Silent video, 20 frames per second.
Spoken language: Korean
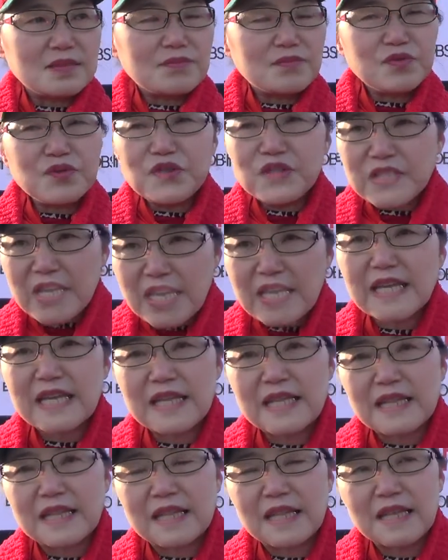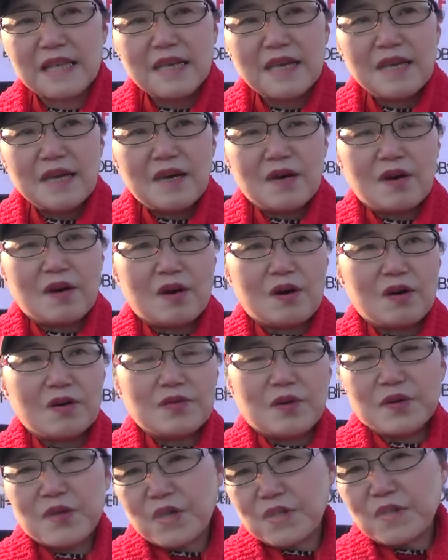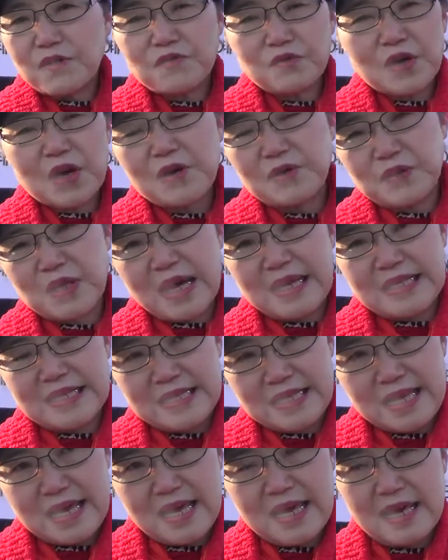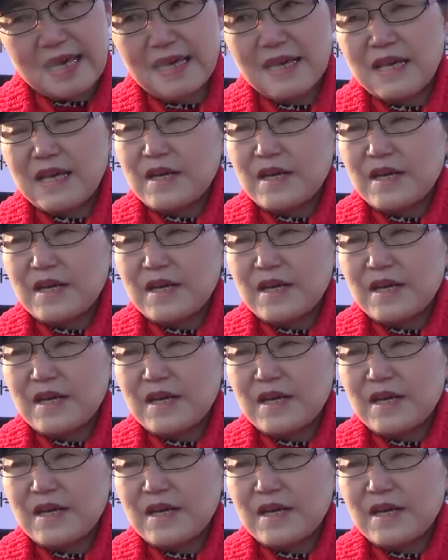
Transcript: 문재인 어, 현역 국회의원도 아닌데